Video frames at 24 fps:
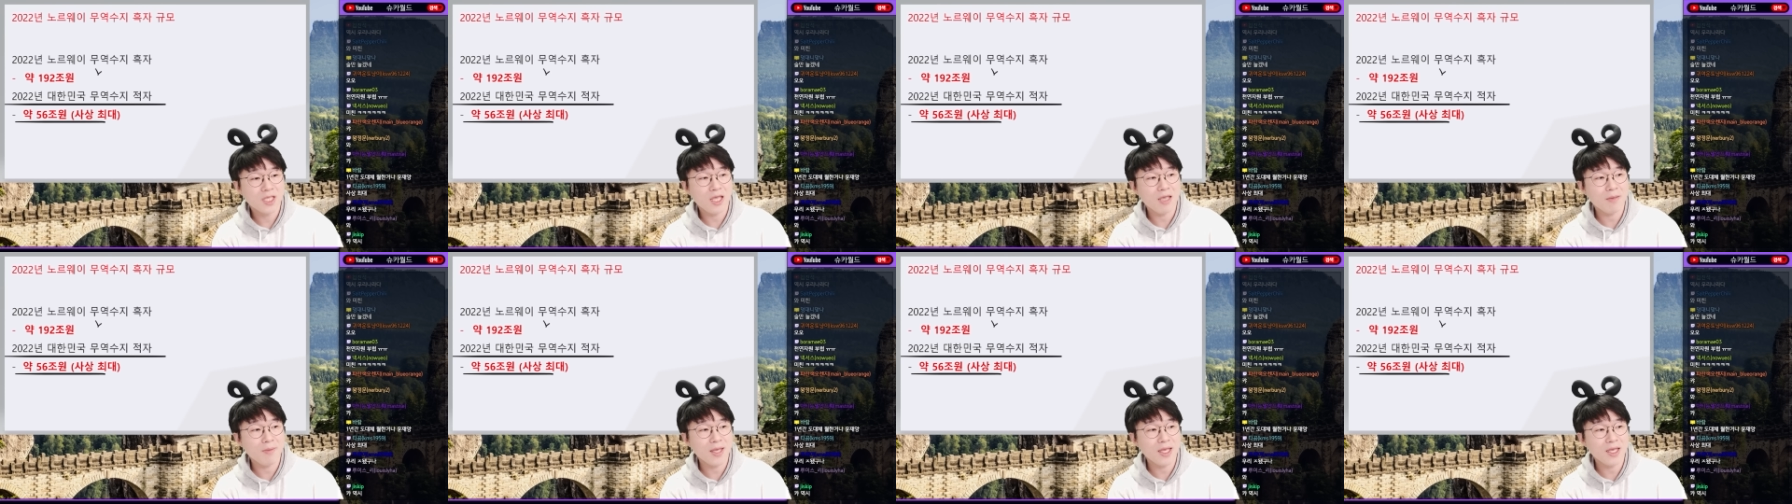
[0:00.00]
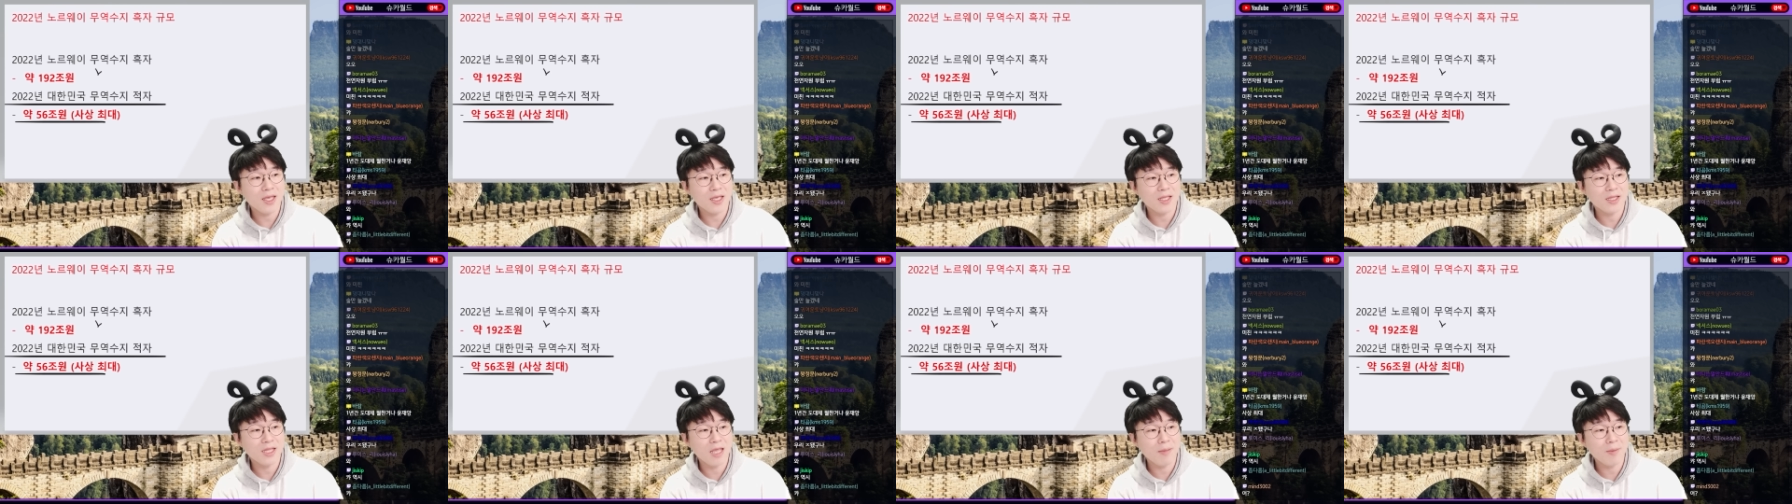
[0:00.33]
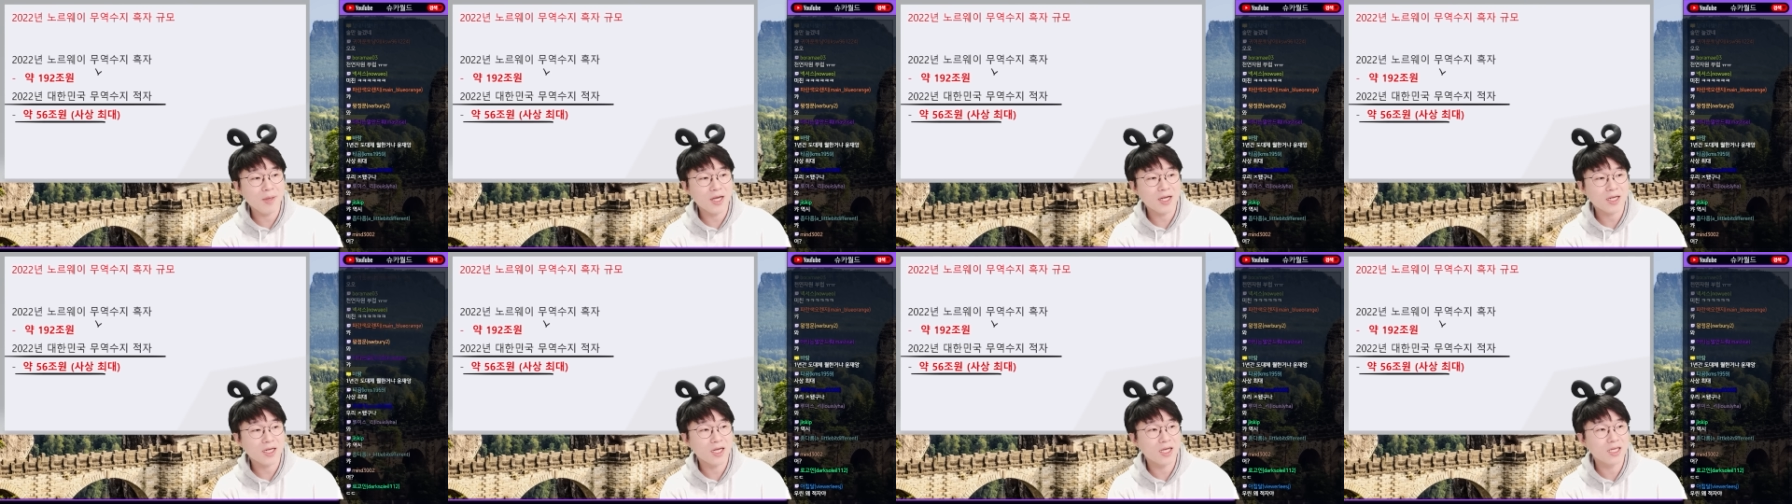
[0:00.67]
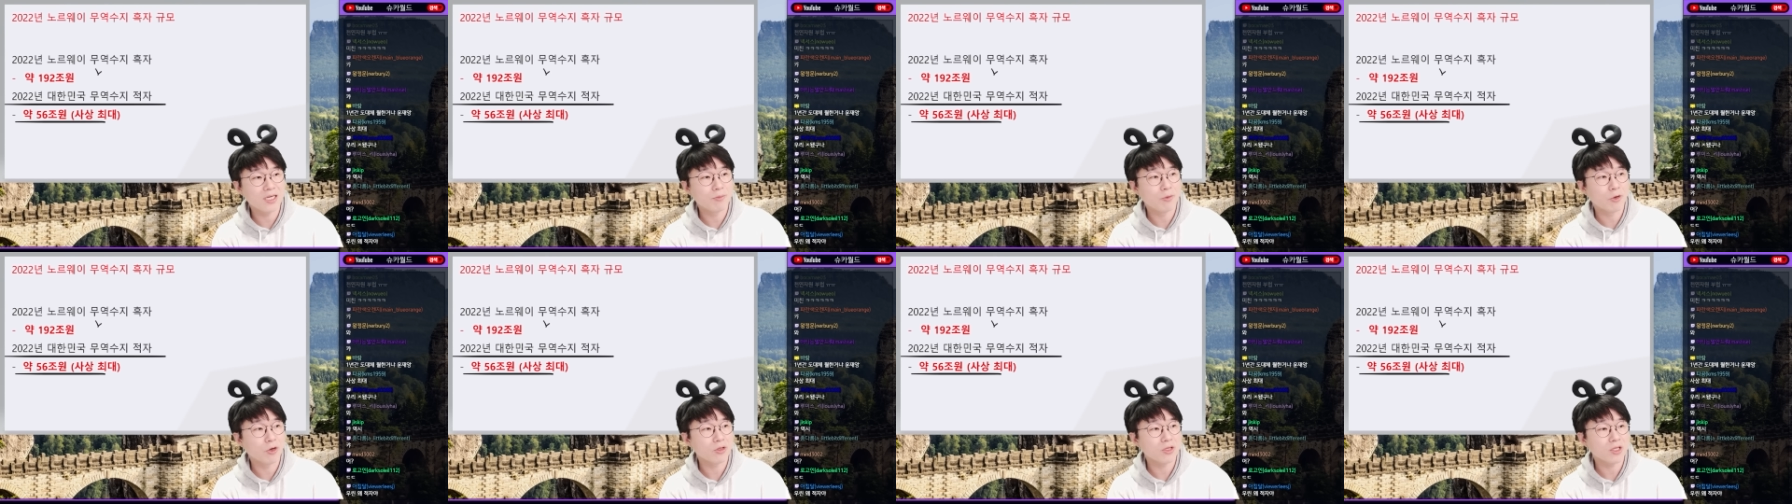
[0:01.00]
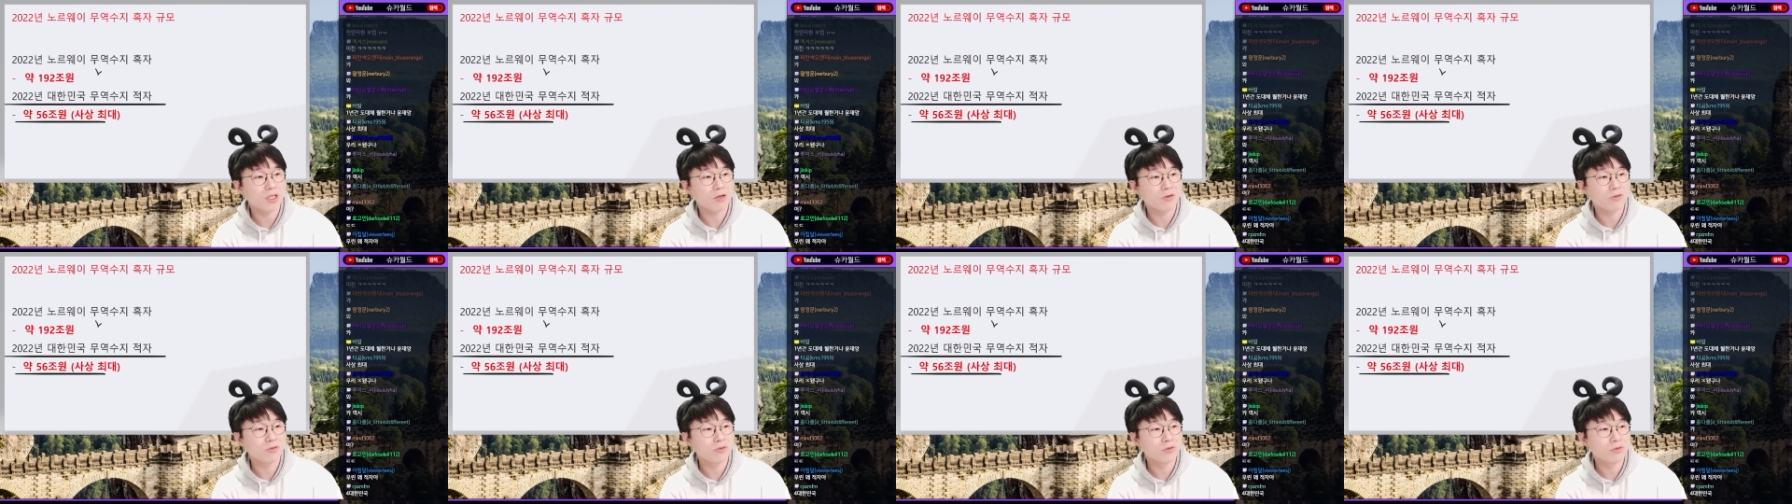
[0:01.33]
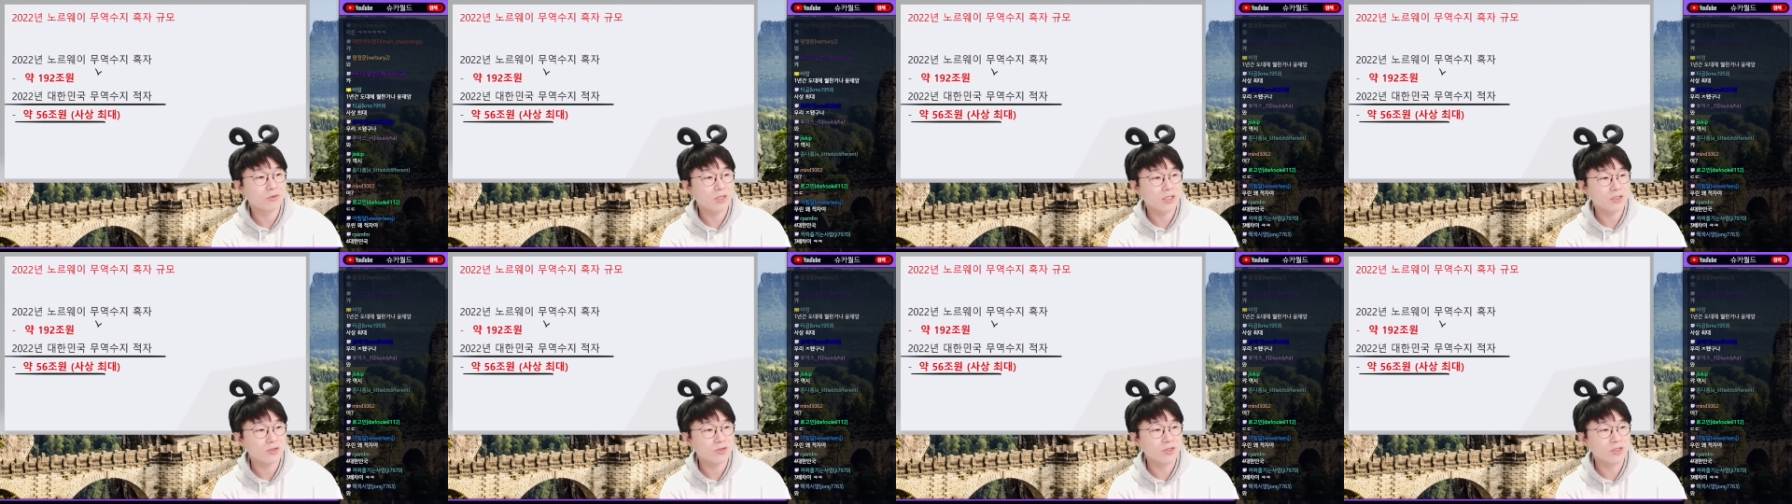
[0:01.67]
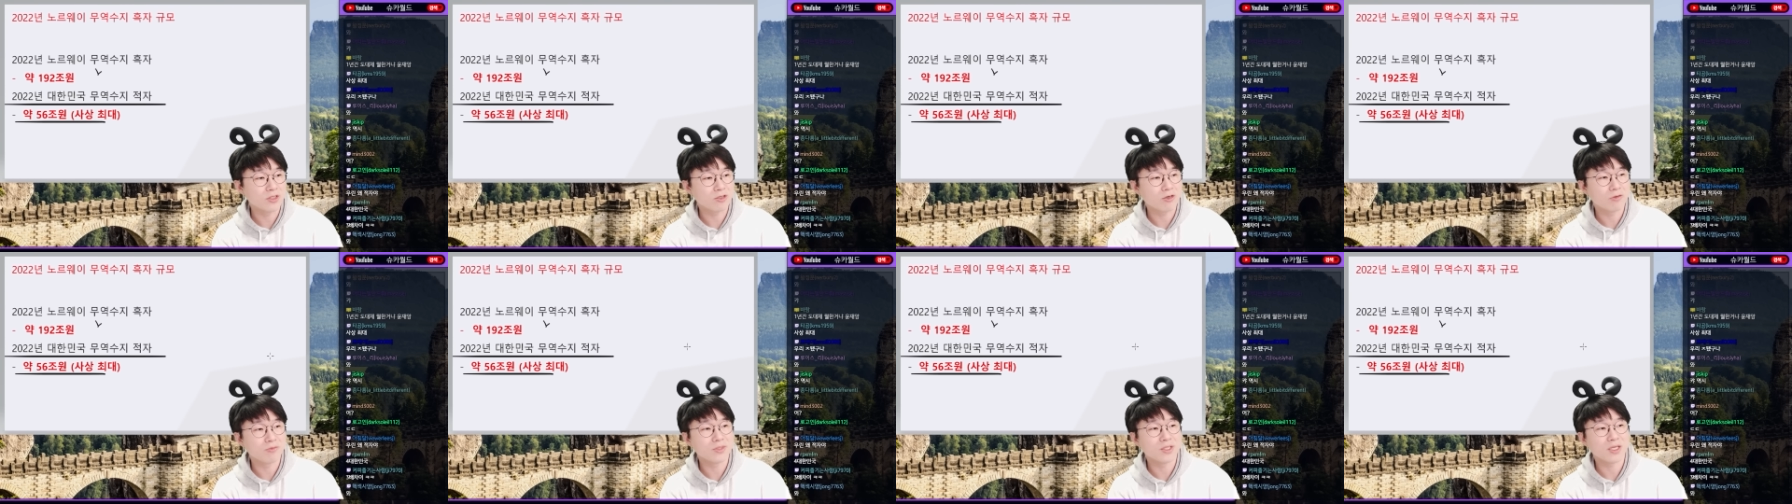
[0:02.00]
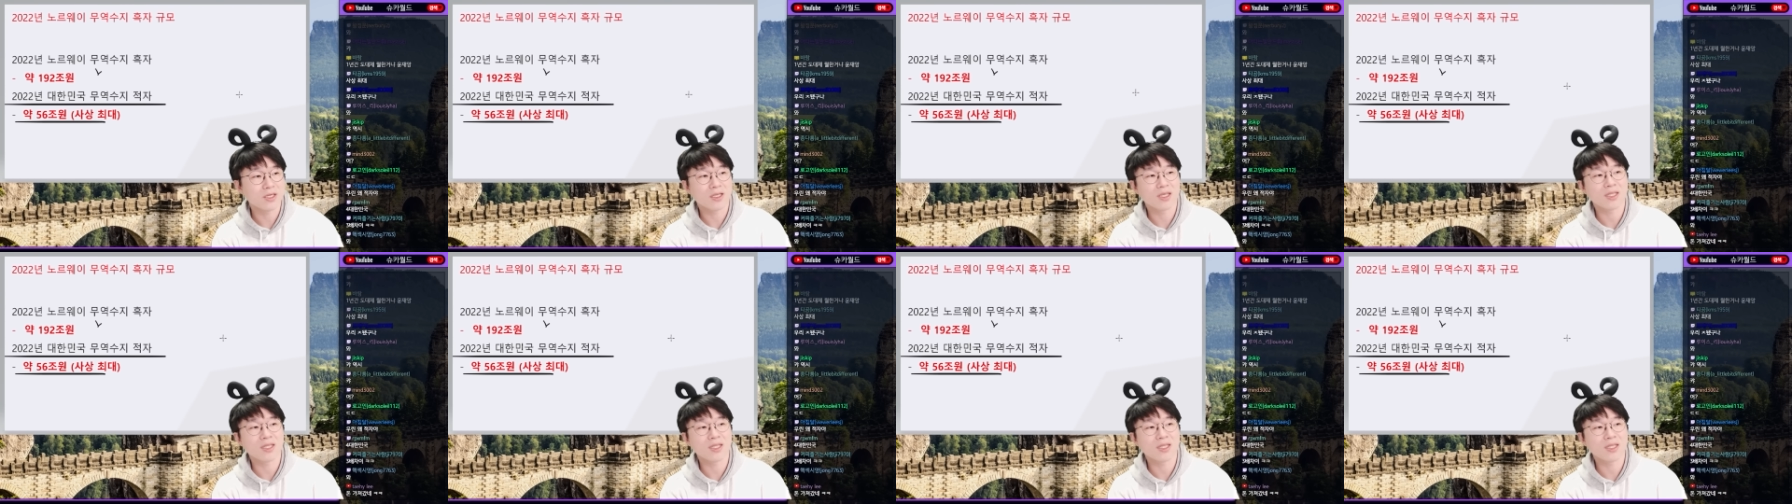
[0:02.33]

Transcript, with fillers: 3배, 4배 가까이를 벌었다고 할 수 있는 겁니다.